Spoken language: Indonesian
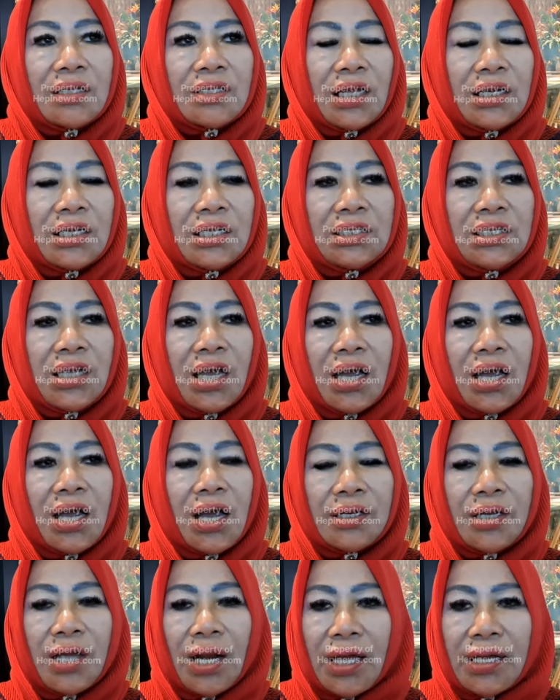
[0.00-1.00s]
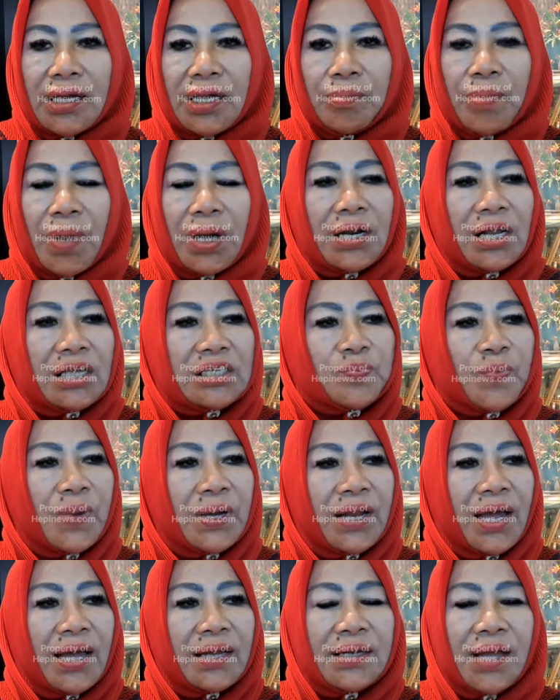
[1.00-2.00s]
Tadinya klien Bang
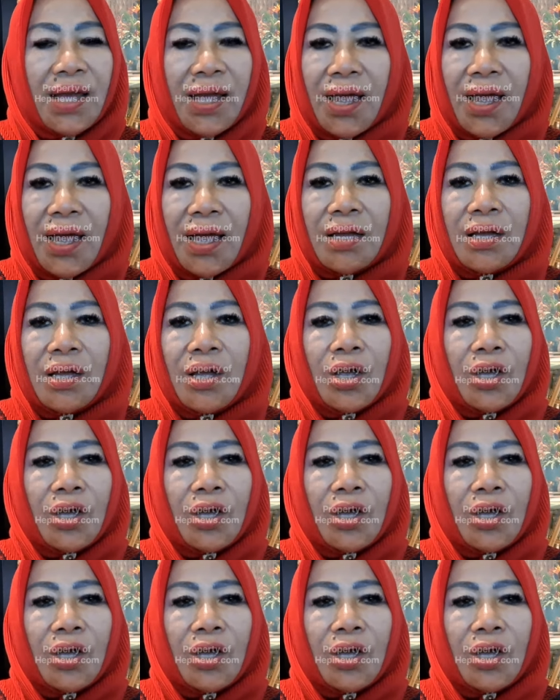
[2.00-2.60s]
Rasman ada